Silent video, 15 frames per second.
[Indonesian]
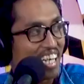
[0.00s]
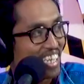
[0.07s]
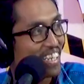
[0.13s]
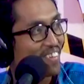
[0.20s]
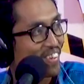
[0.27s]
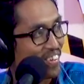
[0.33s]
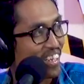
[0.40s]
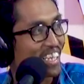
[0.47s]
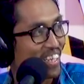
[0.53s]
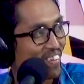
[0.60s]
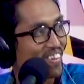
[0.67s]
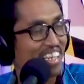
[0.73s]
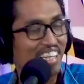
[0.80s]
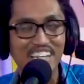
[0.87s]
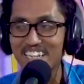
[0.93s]
kayaknya baru kita
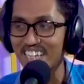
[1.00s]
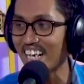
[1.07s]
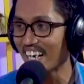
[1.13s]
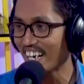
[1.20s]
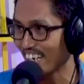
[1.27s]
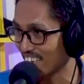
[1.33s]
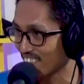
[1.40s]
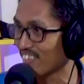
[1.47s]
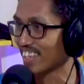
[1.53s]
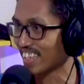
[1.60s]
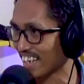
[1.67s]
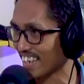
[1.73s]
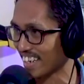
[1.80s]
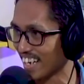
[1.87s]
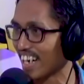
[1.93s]
mendengar. Jangan di
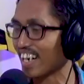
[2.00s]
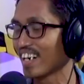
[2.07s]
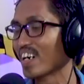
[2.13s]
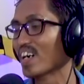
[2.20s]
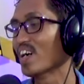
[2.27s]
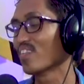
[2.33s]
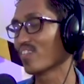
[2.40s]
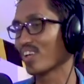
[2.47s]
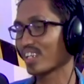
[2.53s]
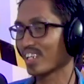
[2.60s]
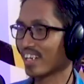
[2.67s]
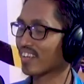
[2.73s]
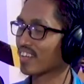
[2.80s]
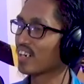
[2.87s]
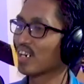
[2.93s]
podcast ya. Jangan. ya. Podcast.